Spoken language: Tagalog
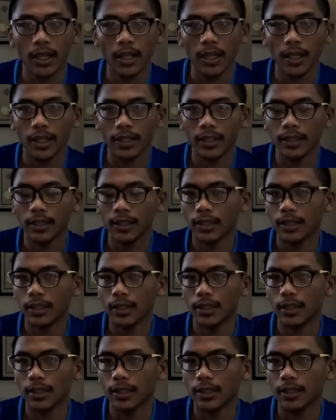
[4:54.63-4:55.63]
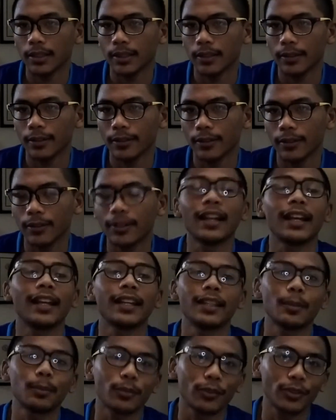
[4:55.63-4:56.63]
And uh, wala
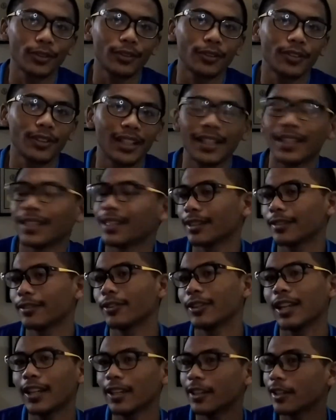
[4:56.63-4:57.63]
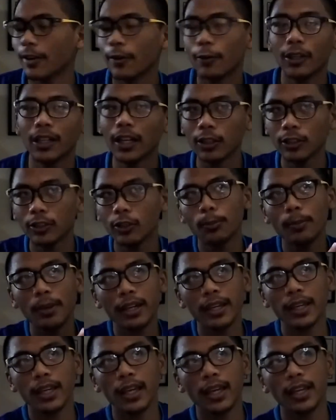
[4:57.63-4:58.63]
na po. Wala, wala na, wala nang
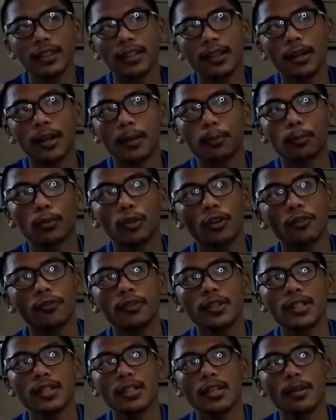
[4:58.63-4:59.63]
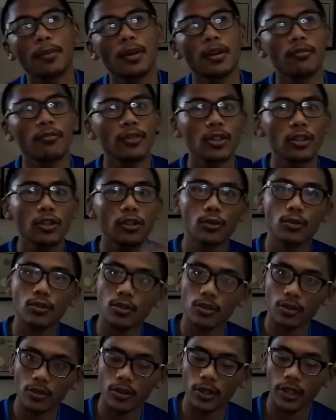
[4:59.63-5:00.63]
magigay na profit sa mga videos
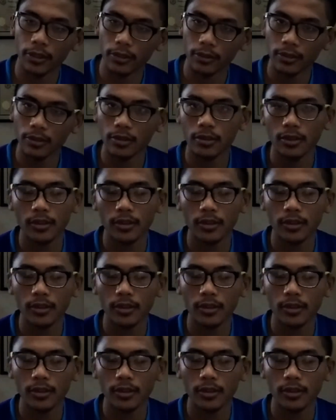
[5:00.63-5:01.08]
ko ngayon